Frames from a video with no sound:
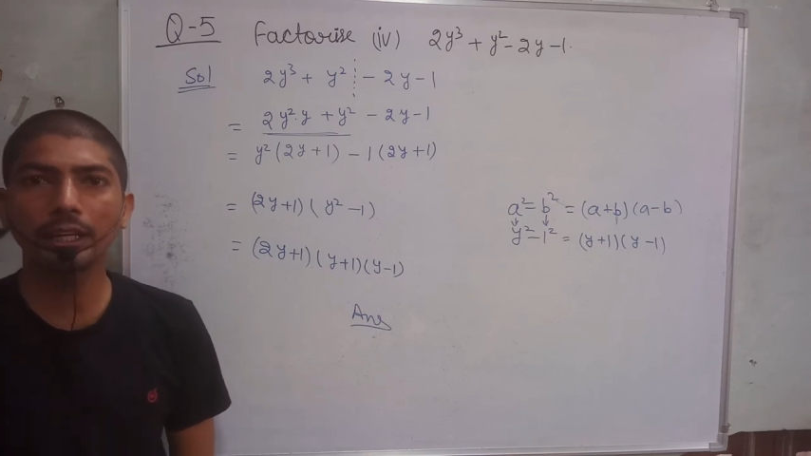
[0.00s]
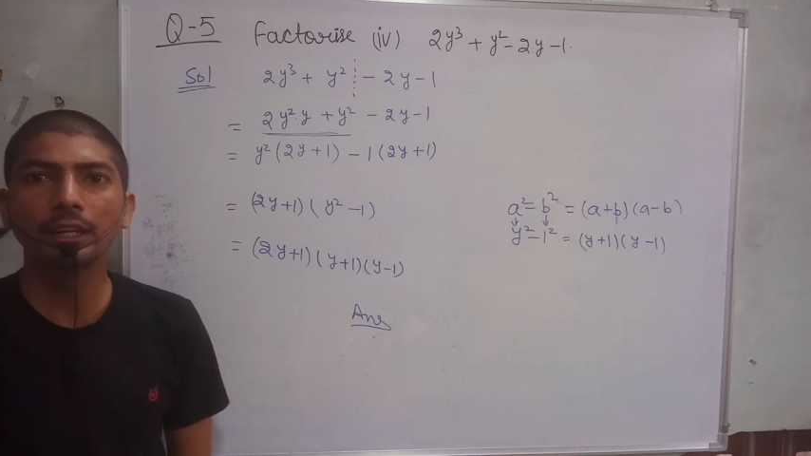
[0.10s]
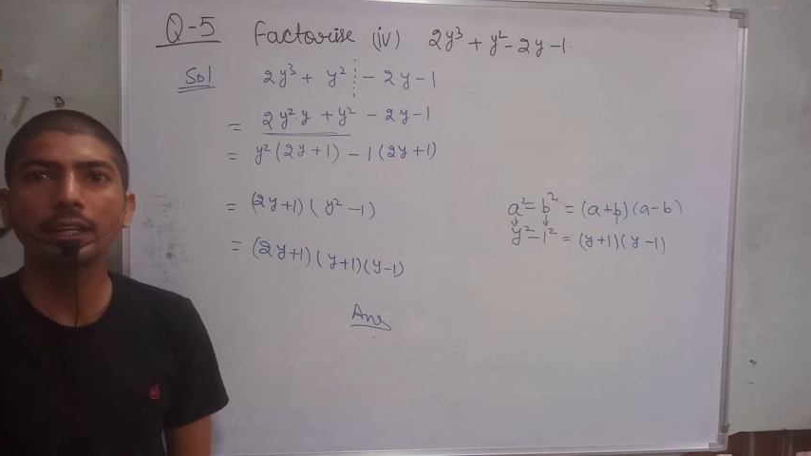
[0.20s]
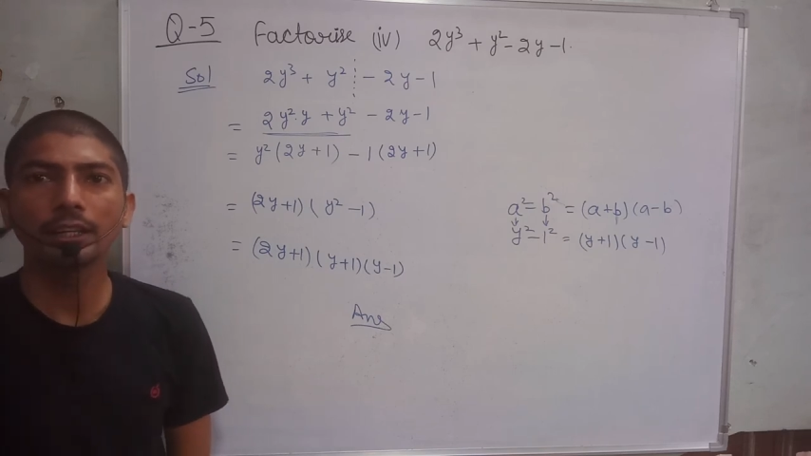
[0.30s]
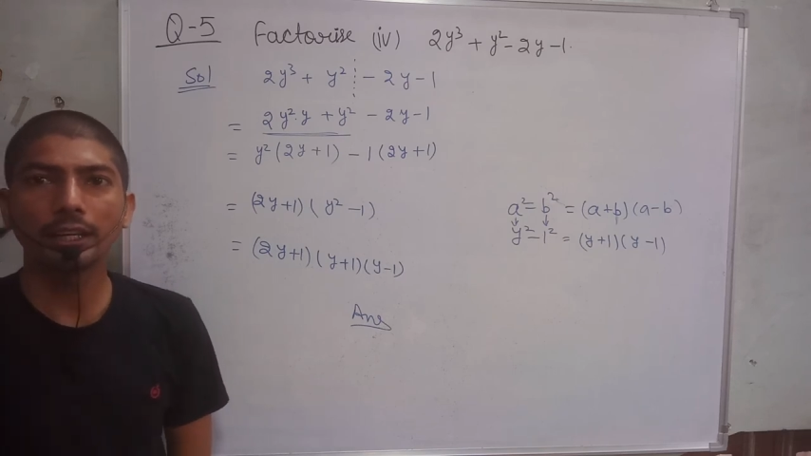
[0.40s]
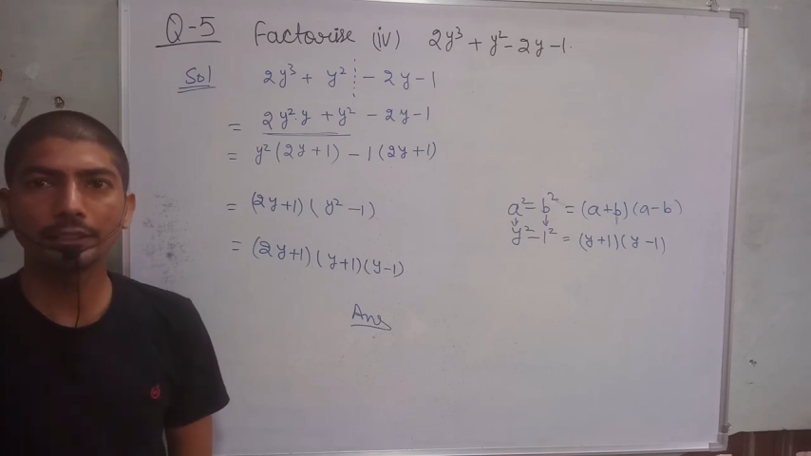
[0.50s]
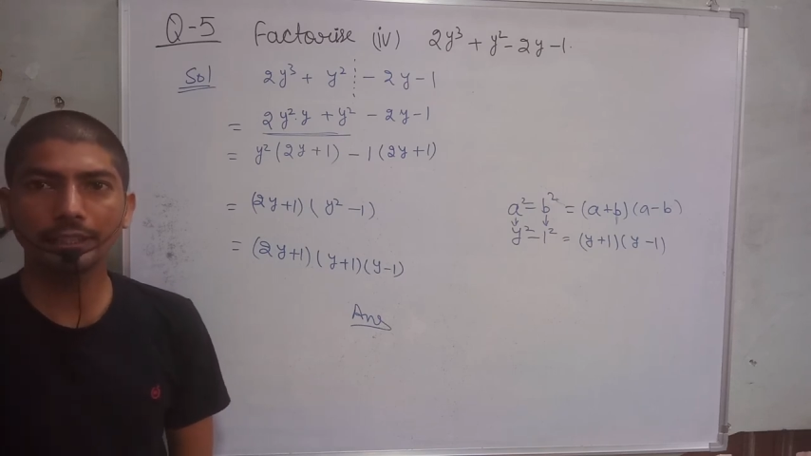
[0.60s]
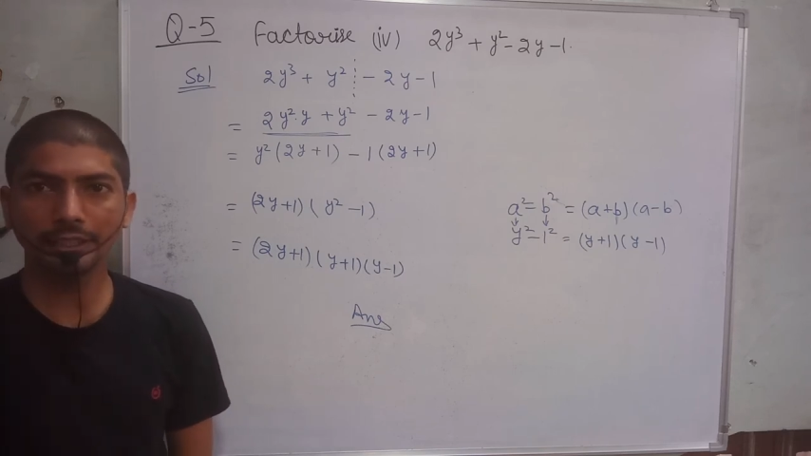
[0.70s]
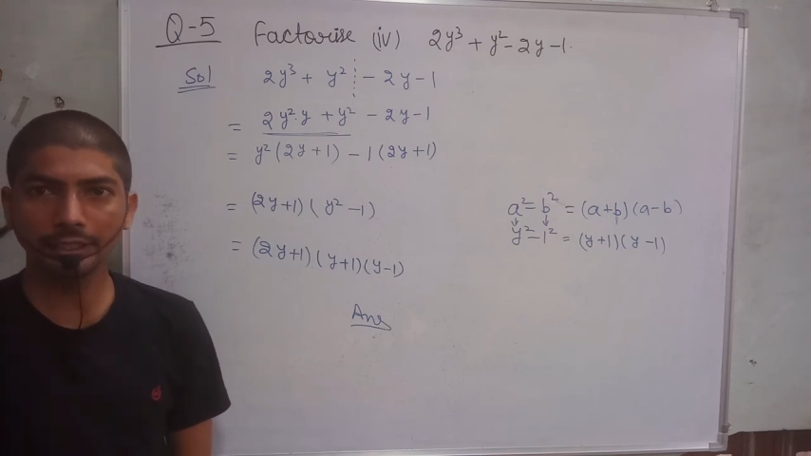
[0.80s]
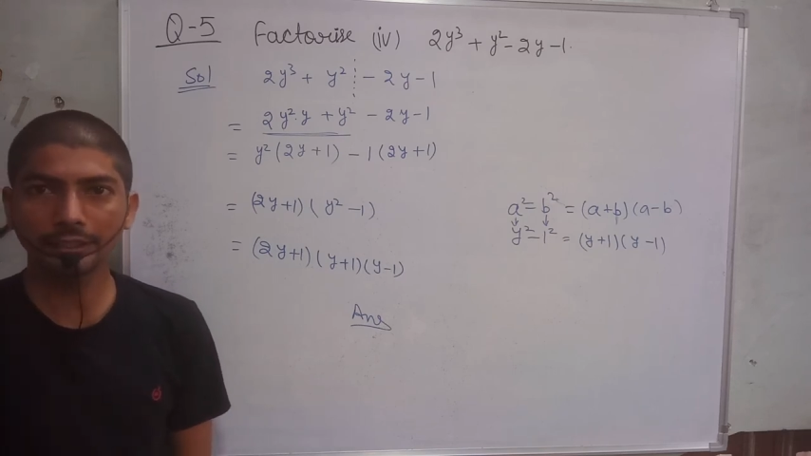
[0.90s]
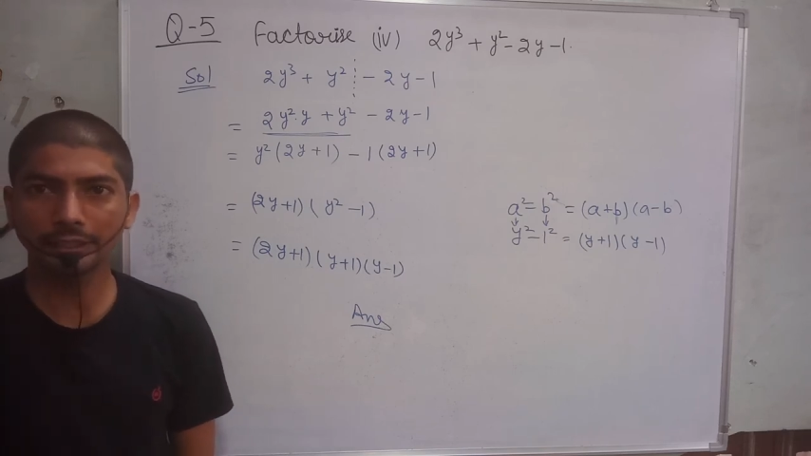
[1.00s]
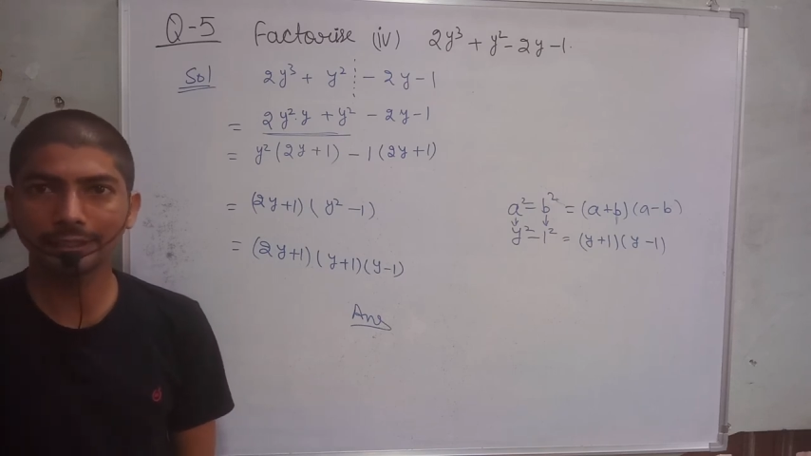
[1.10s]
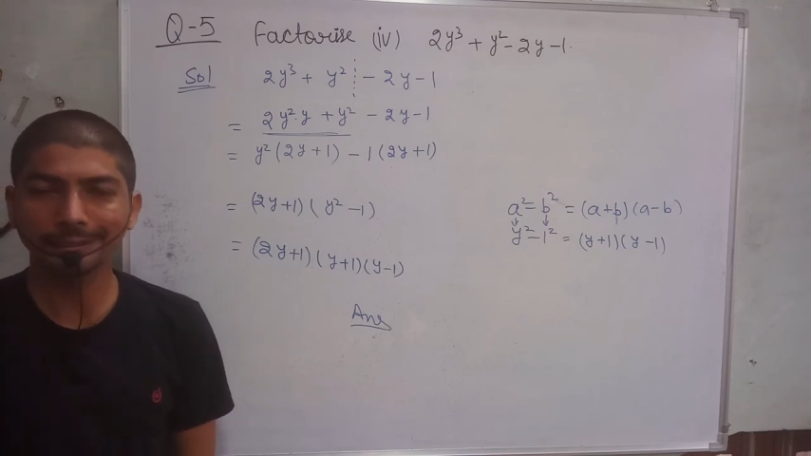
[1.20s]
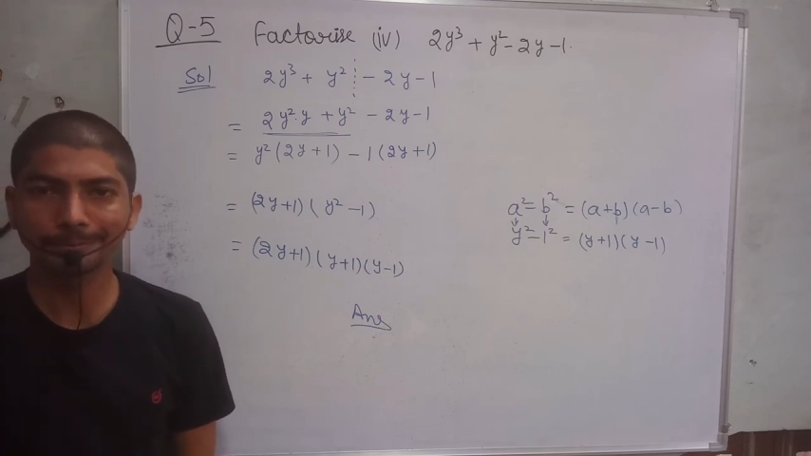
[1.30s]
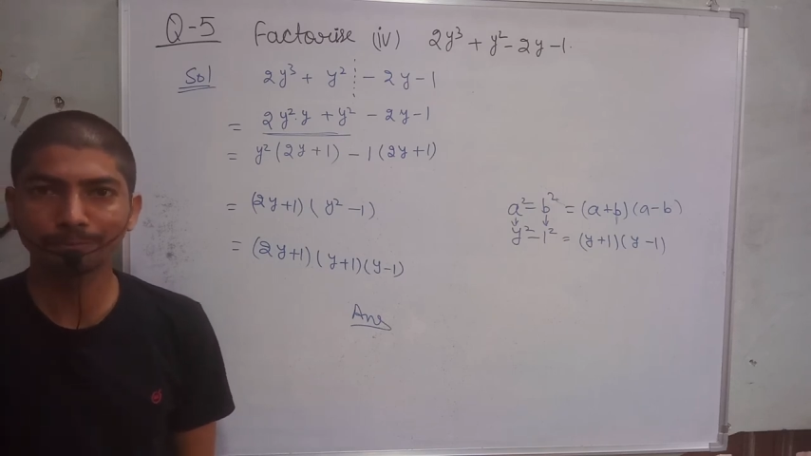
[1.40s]
का आंसर कर
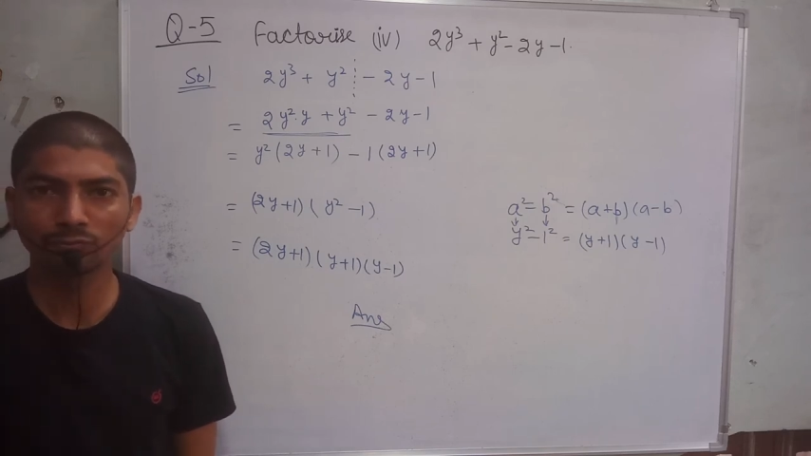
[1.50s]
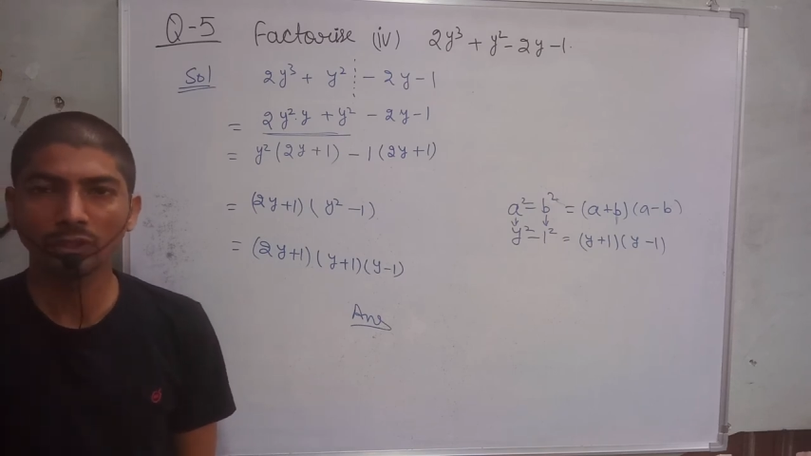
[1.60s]
सकते हैं